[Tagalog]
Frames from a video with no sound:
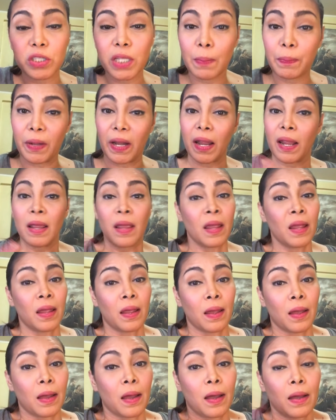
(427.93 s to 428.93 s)
Siyempre,
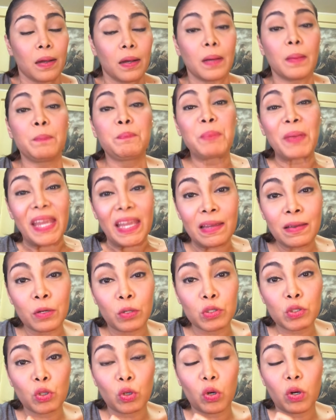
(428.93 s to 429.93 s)
pink,
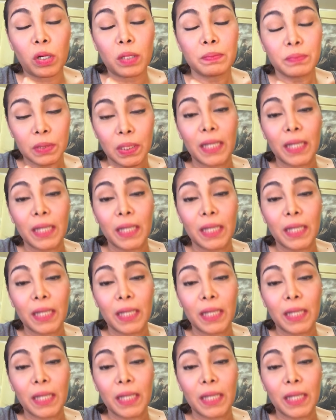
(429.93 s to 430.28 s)
gusto ko.